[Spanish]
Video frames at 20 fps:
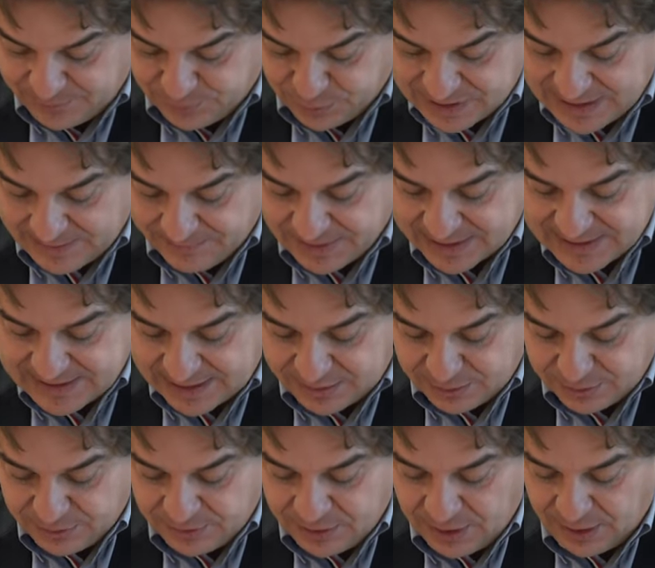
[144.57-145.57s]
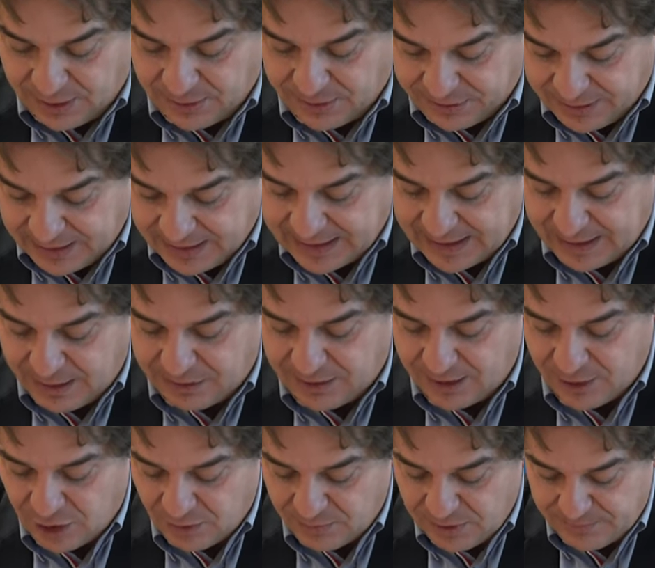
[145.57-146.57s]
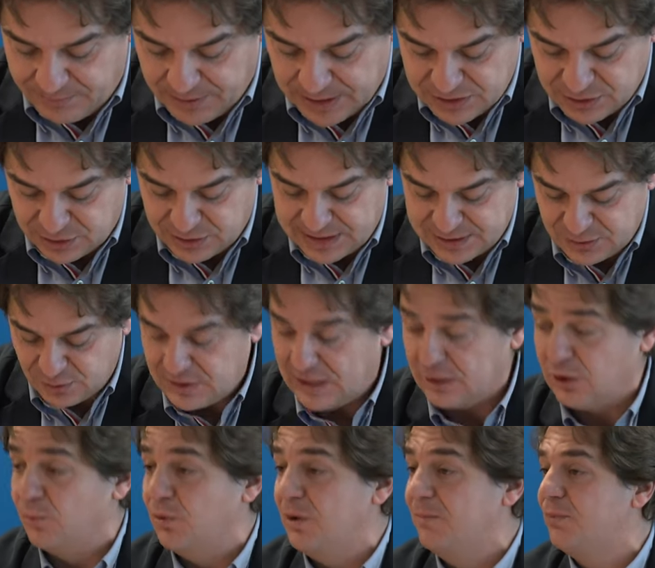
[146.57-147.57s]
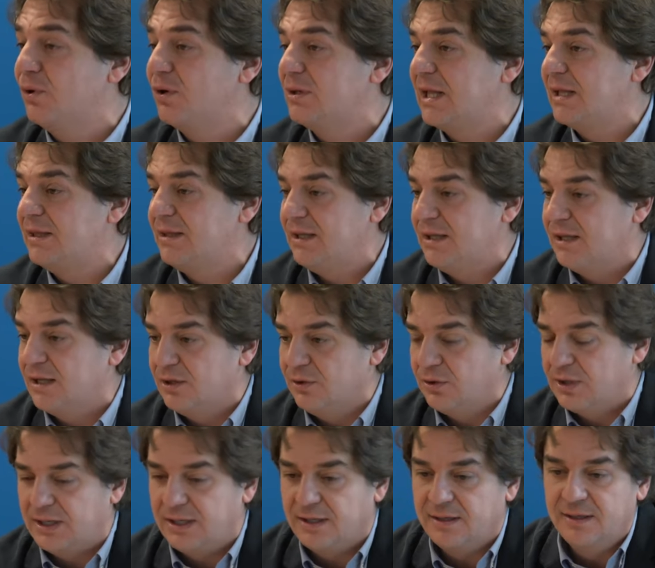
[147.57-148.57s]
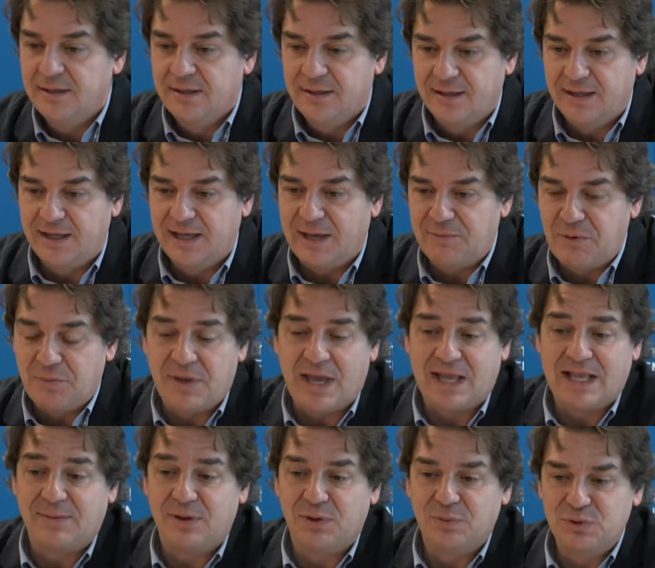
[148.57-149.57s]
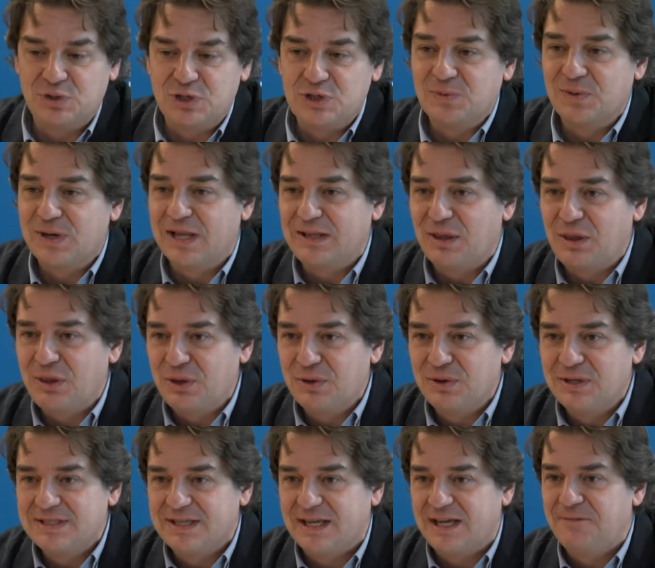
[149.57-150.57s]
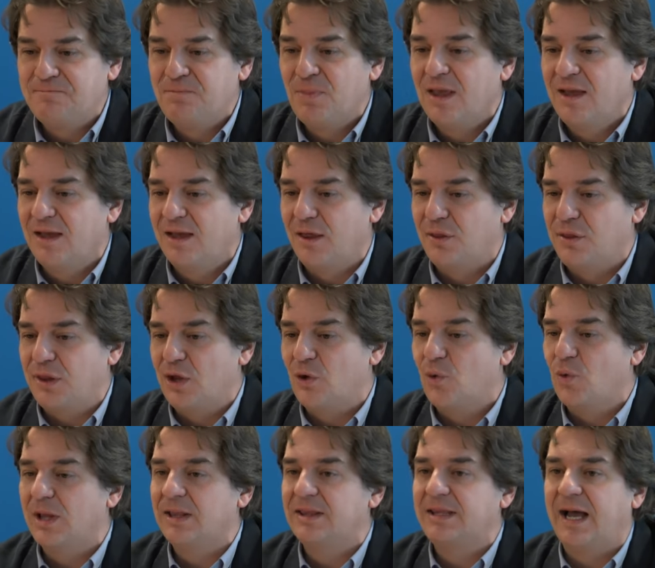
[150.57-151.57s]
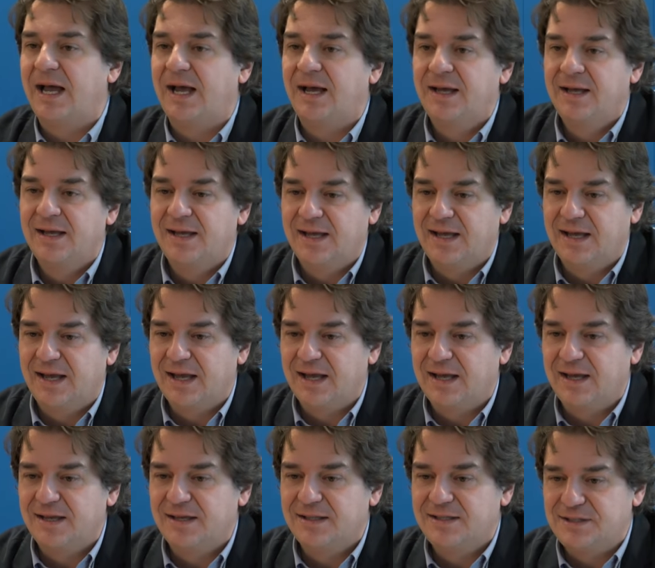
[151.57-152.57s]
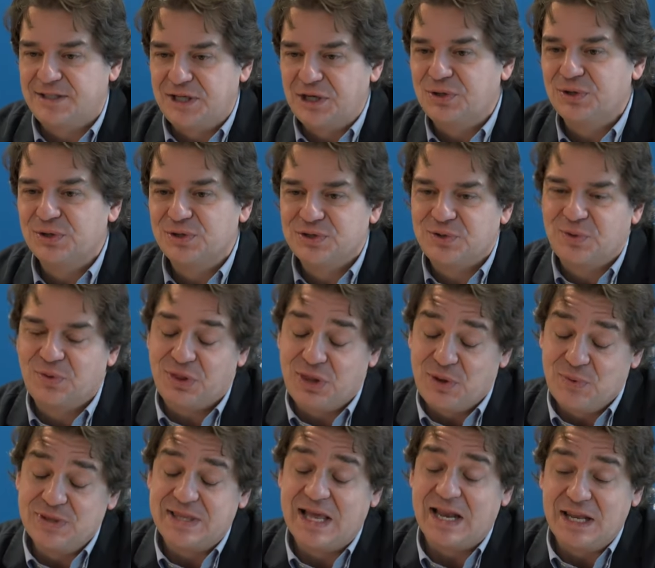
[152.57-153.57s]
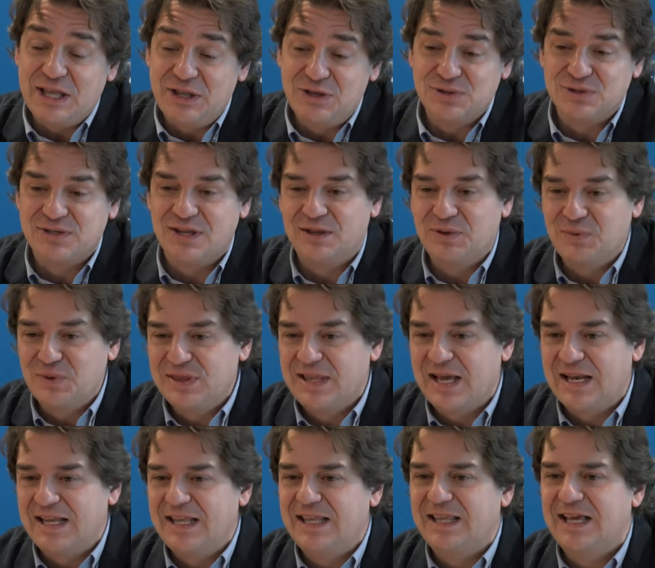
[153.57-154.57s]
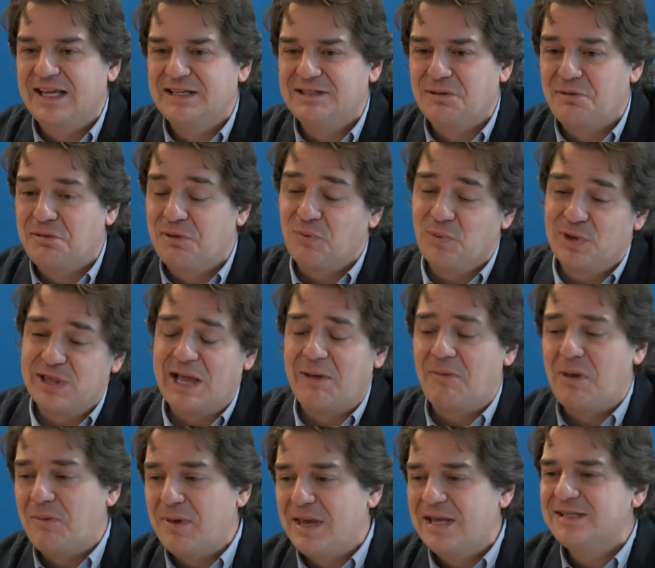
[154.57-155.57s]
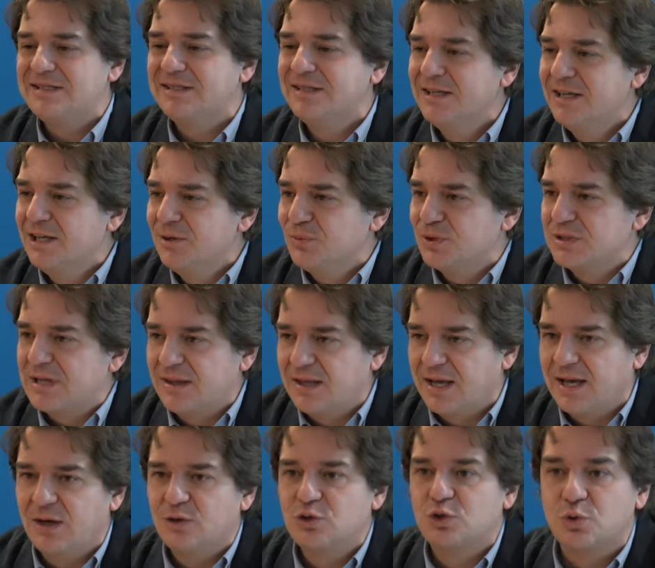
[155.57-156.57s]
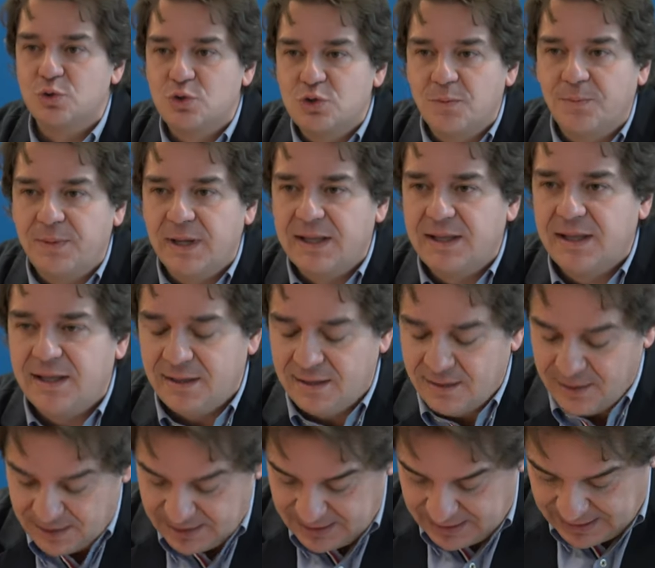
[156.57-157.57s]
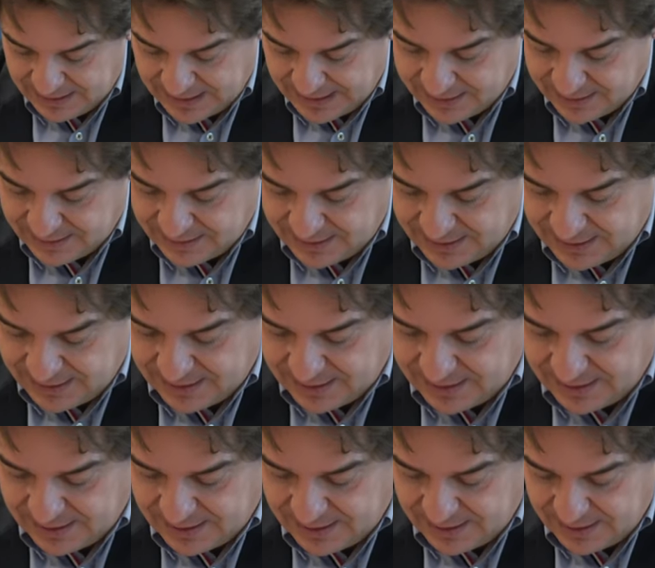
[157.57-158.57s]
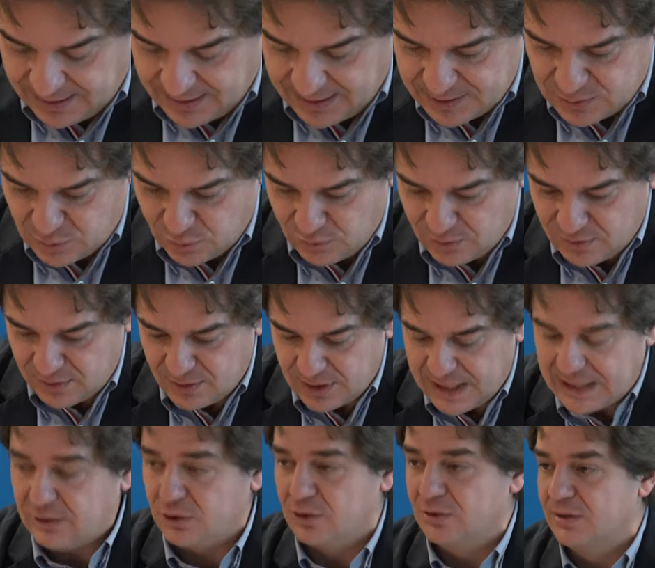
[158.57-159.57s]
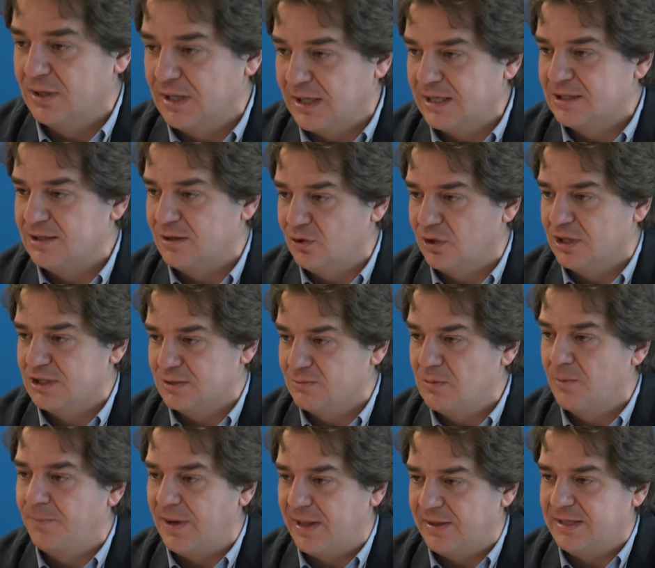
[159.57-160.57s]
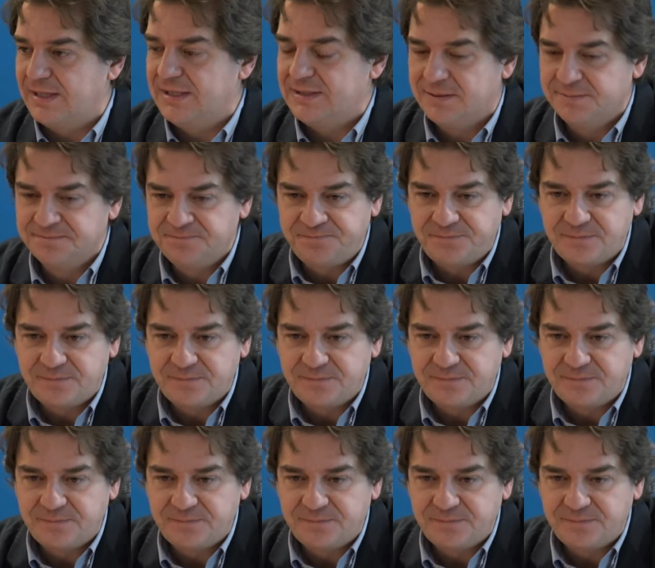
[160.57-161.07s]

pues han pasado cerca de 5.000 personas y un dato muy importante que creo que a mí me ha llamado muchísimo la atención es que 50 chicos, 50 niños y 50 niñas, 50 bebés, pues han dejado su chupete y, y es un acto el que los que somos padres